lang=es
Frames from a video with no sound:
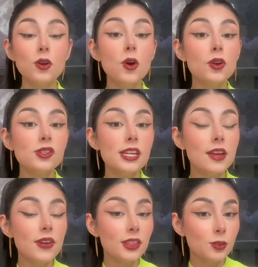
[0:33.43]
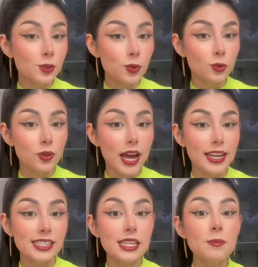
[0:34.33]
logros en eventos
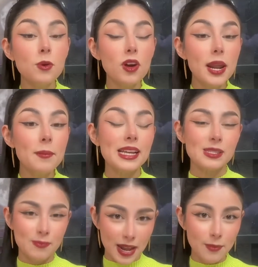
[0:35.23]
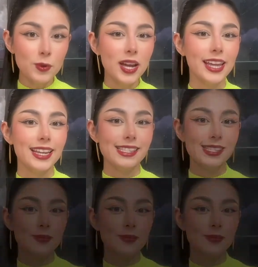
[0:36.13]
culturales y programas para mujeres.